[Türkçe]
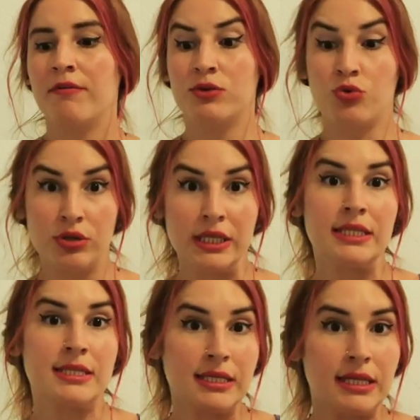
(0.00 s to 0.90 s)
Ve
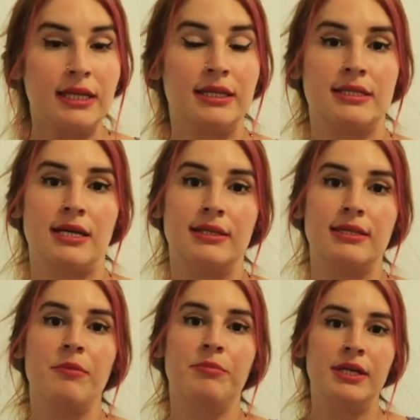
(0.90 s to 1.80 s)
dolayısıyla da
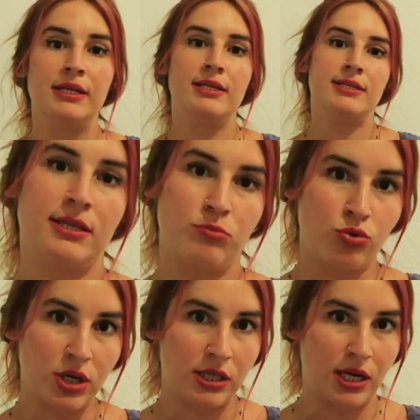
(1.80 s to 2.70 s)
zaten mideniz hani
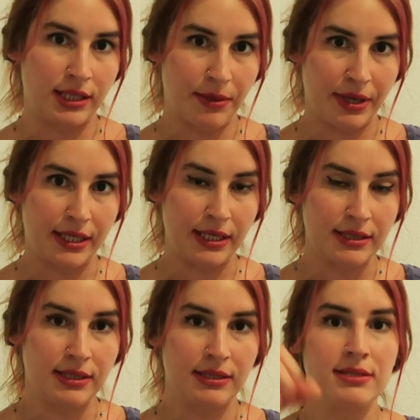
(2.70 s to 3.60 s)
bu kadar yemek
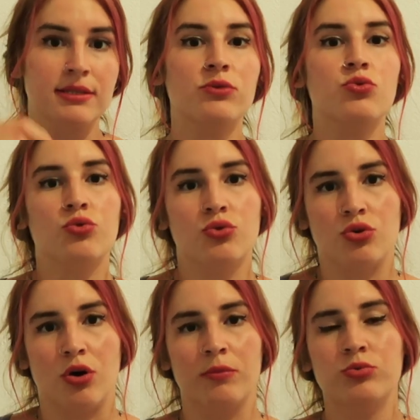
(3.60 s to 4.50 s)
yediğinizde
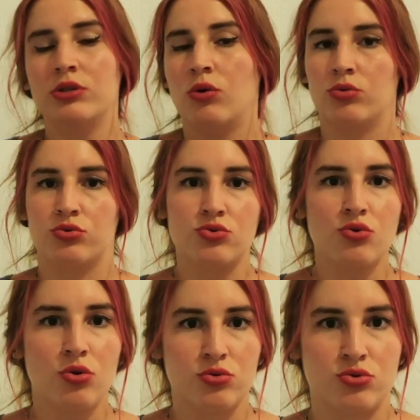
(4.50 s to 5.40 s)
doyuyor. Bu ne
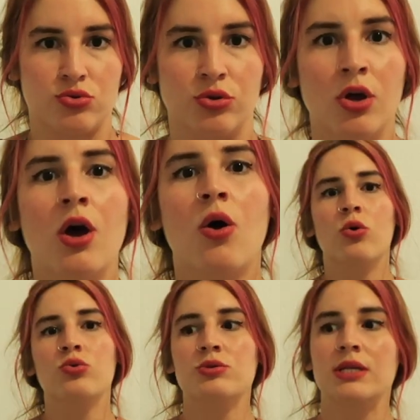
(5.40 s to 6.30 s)
olursa olsun.
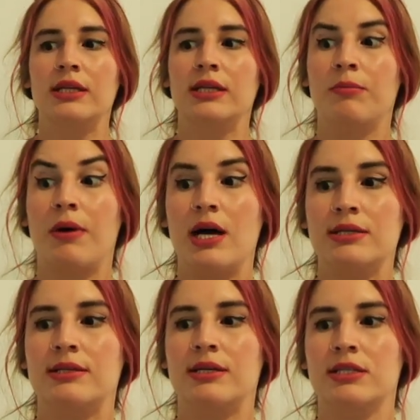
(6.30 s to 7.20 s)
O yüzden hani
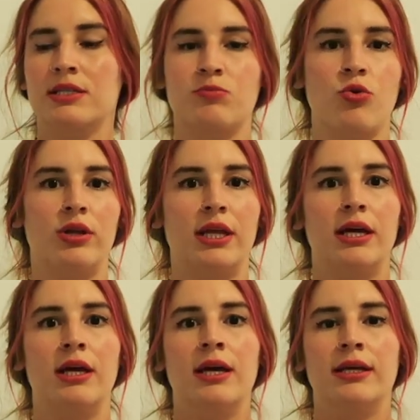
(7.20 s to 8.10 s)
bazılarınız böyle
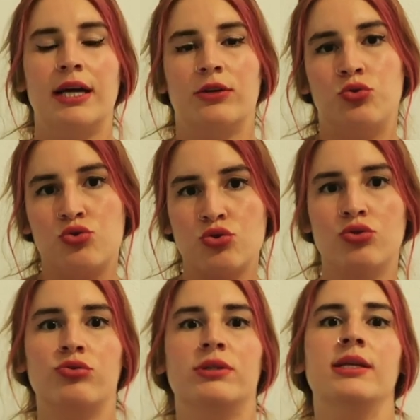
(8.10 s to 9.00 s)
yani
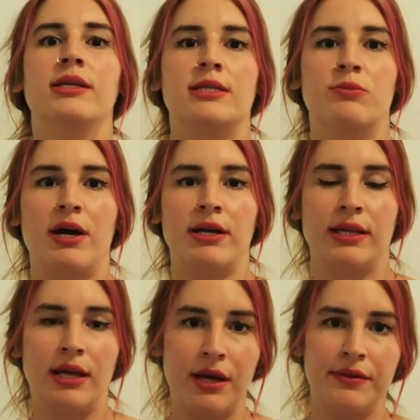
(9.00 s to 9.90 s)
küçüklükten
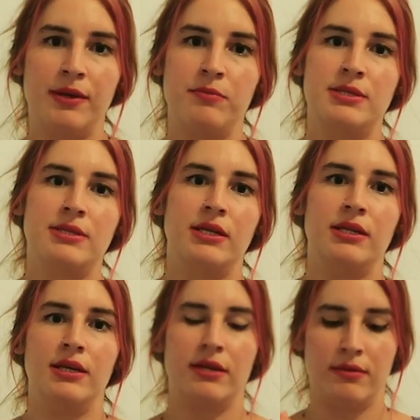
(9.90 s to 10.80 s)
itibaren annemiz hani